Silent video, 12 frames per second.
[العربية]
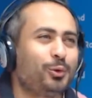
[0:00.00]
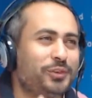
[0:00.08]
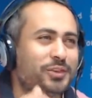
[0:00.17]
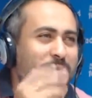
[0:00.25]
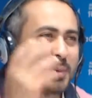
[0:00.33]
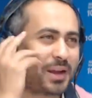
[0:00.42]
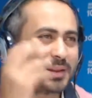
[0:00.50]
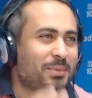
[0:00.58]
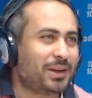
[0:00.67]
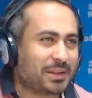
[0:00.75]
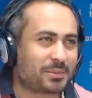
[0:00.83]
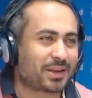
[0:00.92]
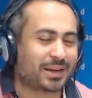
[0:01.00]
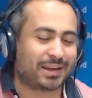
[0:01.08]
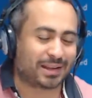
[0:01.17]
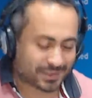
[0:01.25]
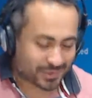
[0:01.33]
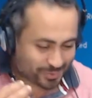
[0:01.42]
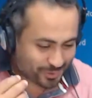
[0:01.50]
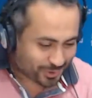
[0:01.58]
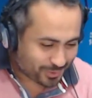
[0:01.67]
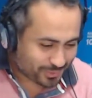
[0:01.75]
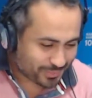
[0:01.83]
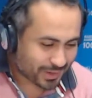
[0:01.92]
في الجمعه اللي بعدها ما يقلقش
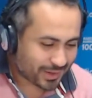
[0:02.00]
المهم